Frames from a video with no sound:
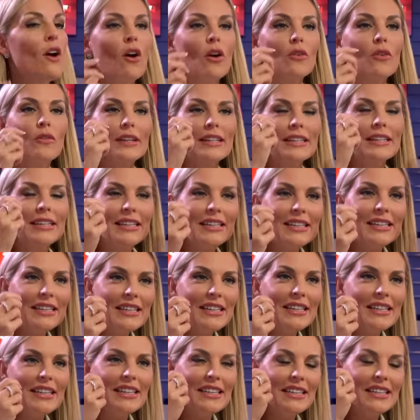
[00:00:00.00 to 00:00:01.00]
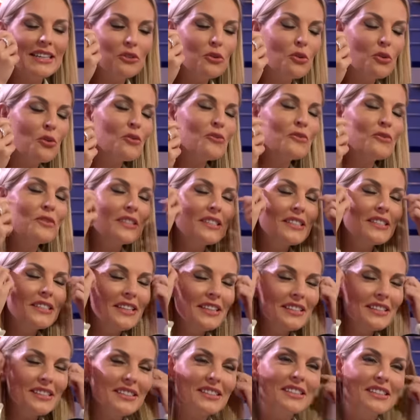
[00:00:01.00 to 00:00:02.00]
En fait, les,
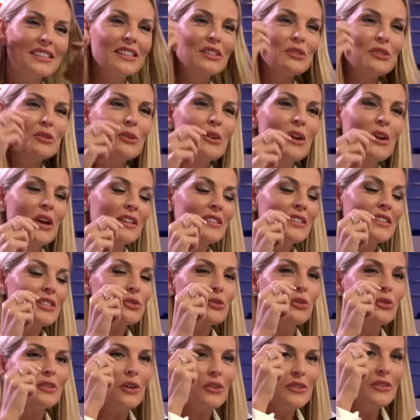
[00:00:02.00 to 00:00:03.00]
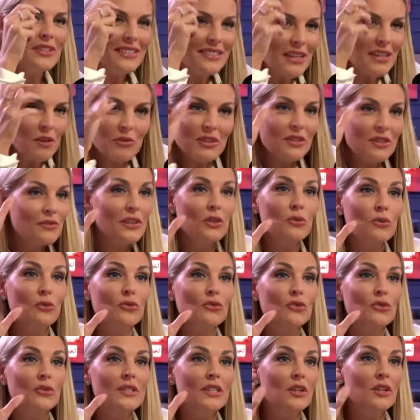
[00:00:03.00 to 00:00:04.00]
neurophysiciens disent disent qu'on est en état modifié de
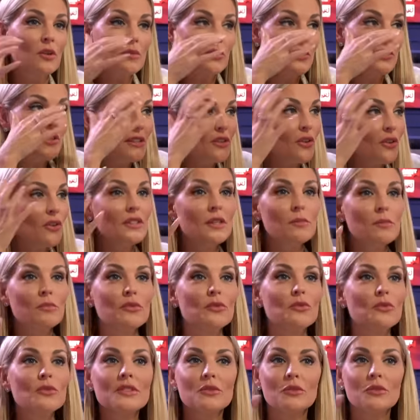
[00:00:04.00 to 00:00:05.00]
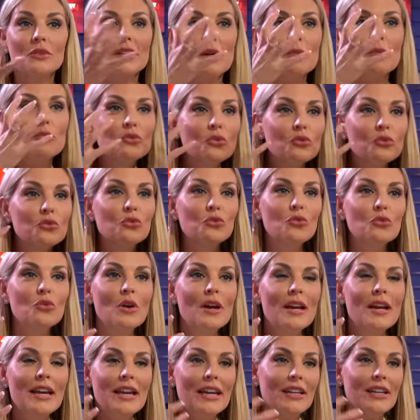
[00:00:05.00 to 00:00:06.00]
conscience. C'est comme si on était en hypnose et on capte tout,
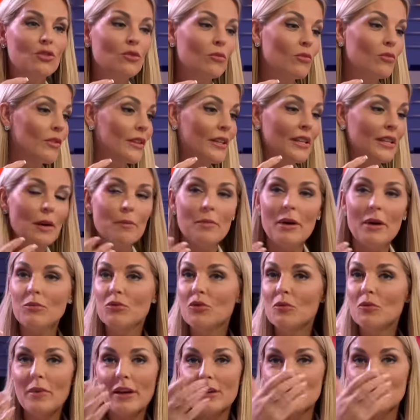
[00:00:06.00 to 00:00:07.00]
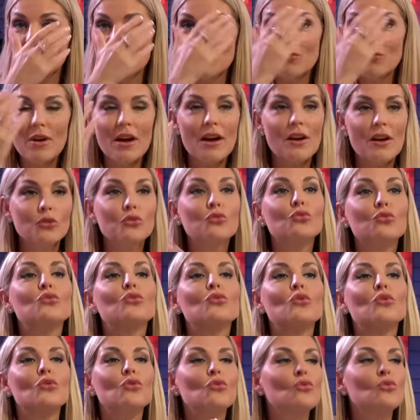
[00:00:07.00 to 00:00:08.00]
et donc on est capable de percevoir tout ce
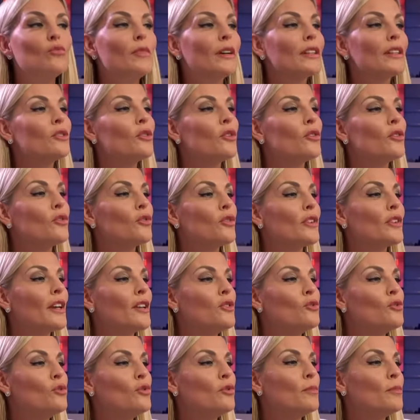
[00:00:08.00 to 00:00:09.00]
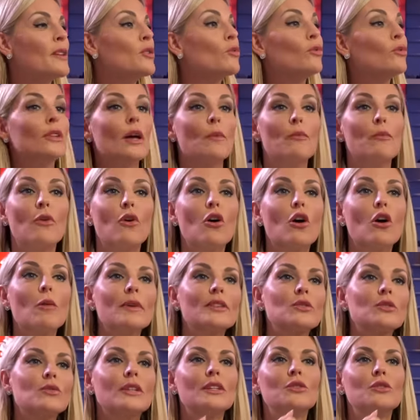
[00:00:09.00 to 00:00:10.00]
que nous maintenant en tant qu'adultes, parce qu'on a peur,
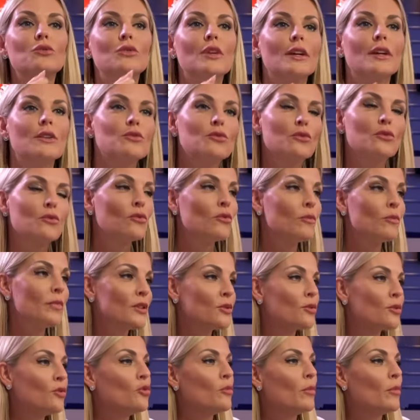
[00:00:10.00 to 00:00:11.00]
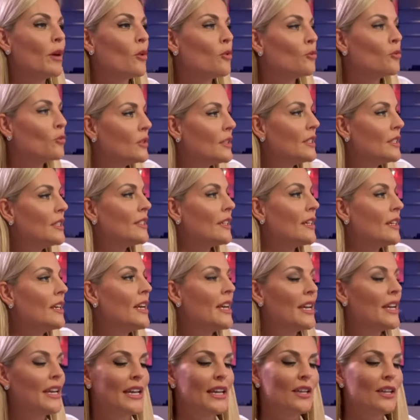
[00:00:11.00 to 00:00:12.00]
parce que l'éducation, parce que nos parents nous disent,
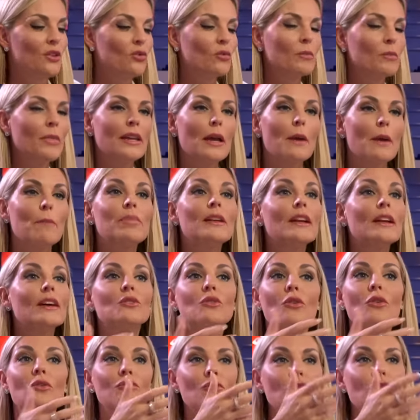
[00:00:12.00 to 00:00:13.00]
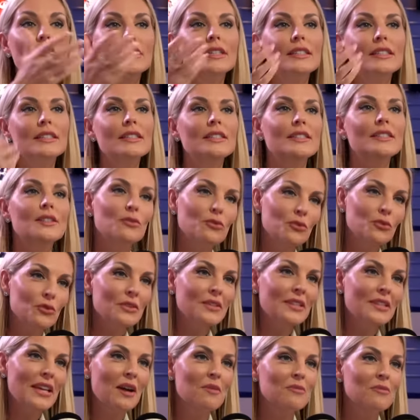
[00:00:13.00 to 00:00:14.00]
et donc bah, il y a plein mmh. d'enfants qui disent j'ai vu
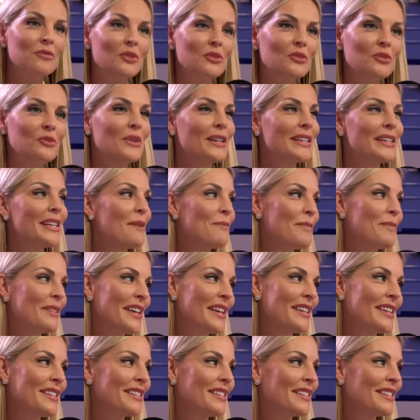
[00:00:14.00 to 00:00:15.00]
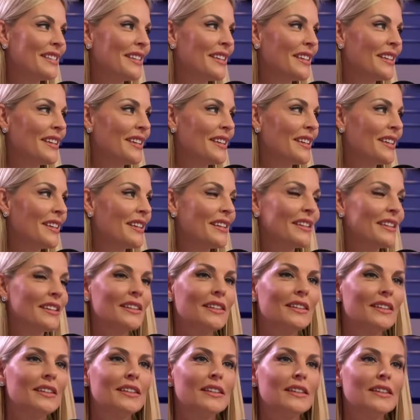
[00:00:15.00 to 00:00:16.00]
une dame dans le coin de la pièce. Oh là là.
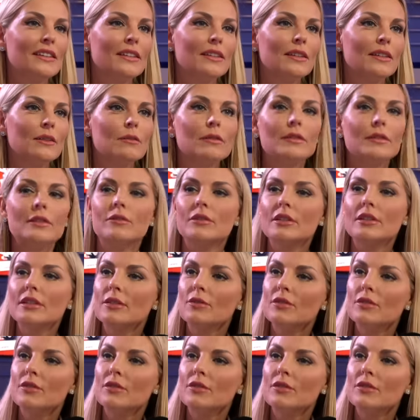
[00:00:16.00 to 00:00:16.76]
Oh là là, ça c'est flippant.